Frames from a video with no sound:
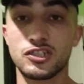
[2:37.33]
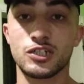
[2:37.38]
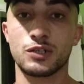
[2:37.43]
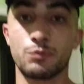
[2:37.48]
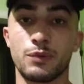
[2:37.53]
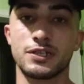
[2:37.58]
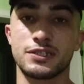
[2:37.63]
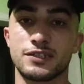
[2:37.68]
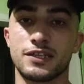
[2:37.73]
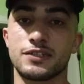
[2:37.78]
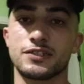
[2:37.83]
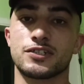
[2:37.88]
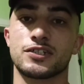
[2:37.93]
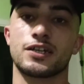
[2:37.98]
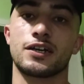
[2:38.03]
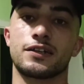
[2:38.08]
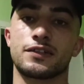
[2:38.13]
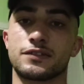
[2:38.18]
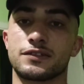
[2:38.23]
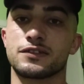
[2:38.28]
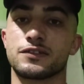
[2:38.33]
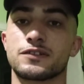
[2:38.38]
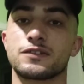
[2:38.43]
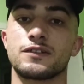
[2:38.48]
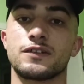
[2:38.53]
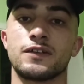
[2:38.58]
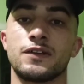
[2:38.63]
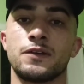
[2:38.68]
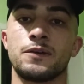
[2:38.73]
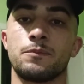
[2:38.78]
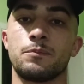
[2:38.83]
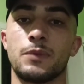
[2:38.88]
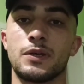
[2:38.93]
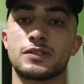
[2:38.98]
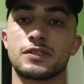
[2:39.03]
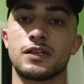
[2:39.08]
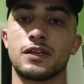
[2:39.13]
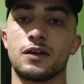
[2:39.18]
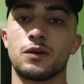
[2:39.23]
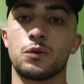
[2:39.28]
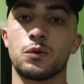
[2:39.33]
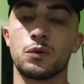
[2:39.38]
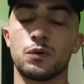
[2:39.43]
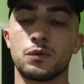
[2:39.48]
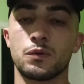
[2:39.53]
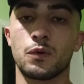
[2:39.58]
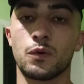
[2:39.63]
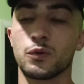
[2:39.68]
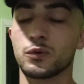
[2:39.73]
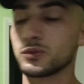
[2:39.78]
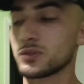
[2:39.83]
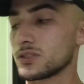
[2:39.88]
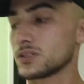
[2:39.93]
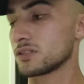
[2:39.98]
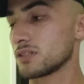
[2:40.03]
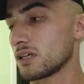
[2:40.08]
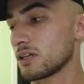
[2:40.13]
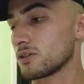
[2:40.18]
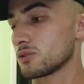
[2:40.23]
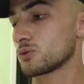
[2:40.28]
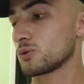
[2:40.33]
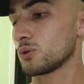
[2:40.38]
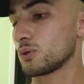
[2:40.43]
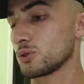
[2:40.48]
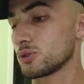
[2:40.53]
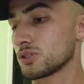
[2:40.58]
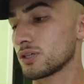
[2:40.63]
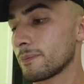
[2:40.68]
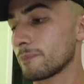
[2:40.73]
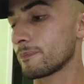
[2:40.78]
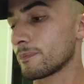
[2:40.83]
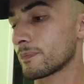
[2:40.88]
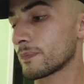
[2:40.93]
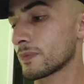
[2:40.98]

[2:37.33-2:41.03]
çıkmazdan çıkartır. Mesela onu sizlere söyleyeceğim.